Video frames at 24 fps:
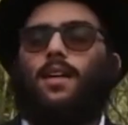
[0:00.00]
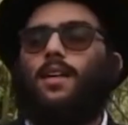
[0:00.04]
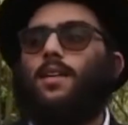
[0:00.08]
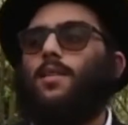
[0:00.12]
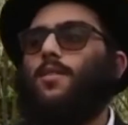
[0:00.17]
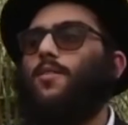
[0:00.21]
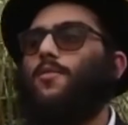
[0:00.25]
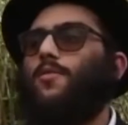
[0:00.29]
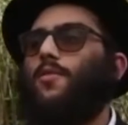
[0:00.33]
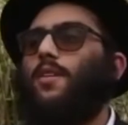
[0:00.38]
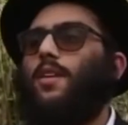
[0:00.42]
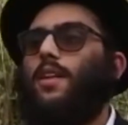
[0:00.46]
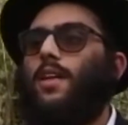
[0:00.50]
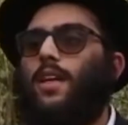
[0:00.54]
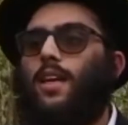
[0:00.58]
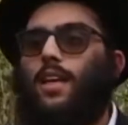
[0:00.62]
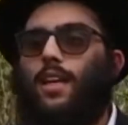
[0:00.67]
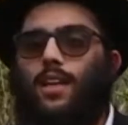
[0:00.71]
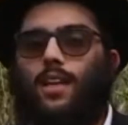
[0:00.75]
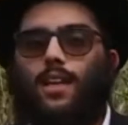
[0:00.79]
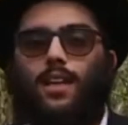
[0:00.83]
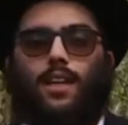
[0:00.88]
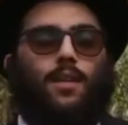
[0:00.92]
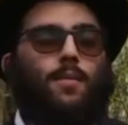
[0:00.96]

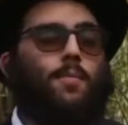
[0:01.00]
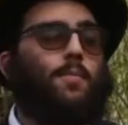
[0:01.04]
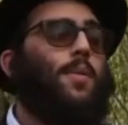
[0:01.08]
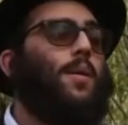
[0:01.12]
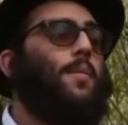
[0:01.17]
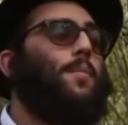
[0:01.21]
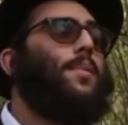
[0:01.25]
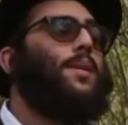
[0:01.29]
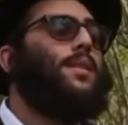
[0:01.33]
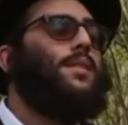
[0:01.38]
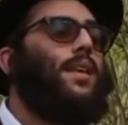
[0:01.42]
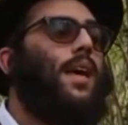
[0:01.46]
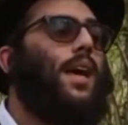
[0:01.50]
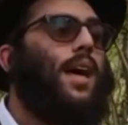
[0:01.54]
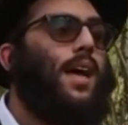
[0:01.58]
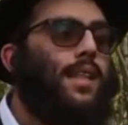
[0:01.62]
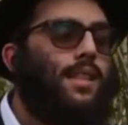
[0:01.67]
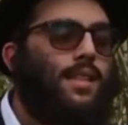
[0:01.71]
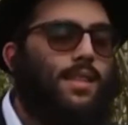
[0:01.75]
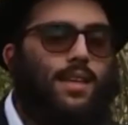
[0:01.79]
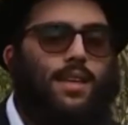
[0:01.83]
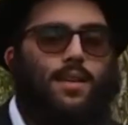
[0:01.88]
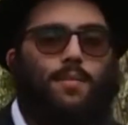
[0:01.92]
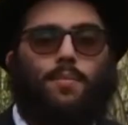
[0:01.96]
tefilin,
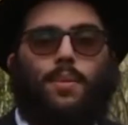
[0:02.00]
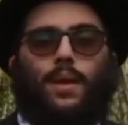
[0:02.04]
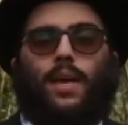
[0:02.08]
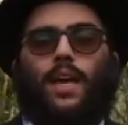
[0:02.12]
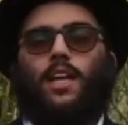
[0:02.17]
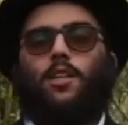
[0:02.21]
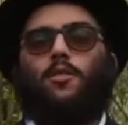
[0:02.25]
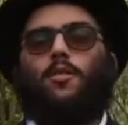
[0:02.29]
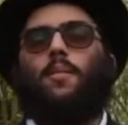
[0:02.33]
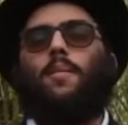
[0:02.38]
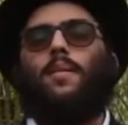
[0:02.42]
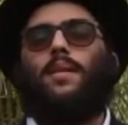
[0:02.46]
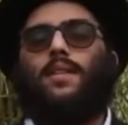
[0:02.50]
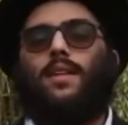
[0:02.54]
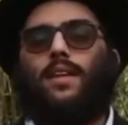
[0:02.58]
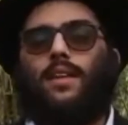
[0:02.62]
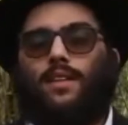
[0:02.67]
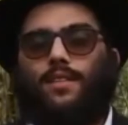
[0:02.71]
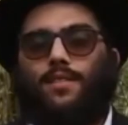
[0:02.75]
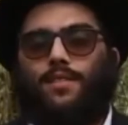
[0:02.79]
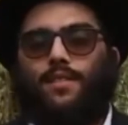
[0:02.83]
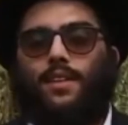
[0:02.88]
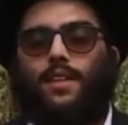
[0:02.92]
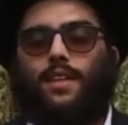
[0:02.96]
pesante, perché dobbiamo mettere
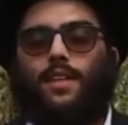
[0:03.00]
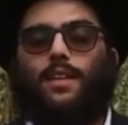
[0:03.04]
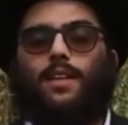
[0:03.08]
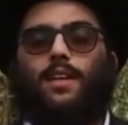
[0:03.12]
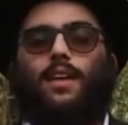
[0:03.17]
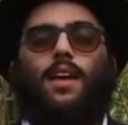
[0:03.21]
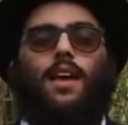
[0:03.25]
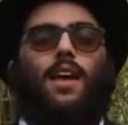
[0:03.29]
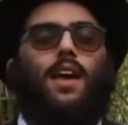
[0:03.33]
tefilin?